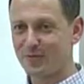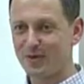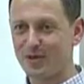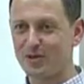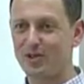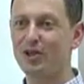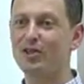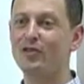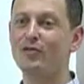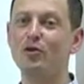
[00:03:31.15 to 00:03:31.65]

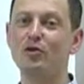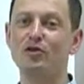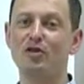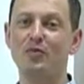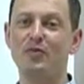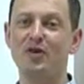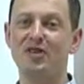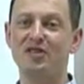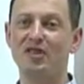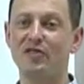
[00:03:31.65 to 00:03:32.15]
Чья
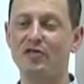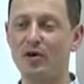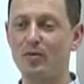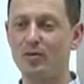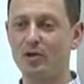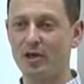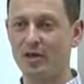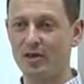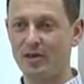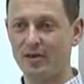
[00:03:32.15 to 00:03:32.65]
95 ставка
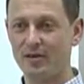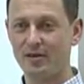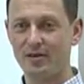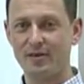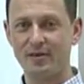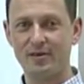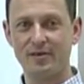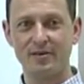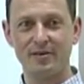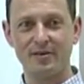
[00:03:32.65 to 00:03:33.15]
была?
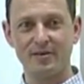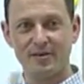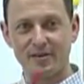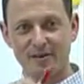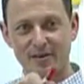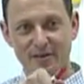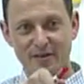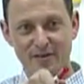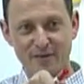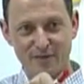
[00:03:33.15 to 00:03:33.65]

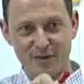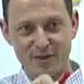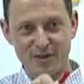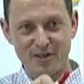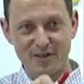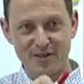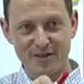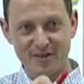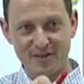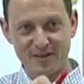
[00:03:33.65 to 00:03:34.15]

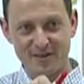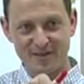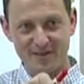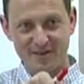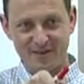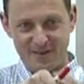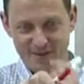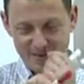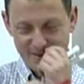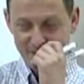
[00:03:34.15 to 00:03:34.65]
Ваша?
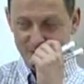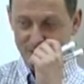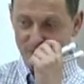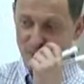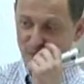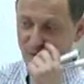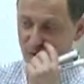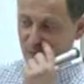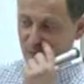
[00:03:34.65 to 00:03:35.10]
Ну вот.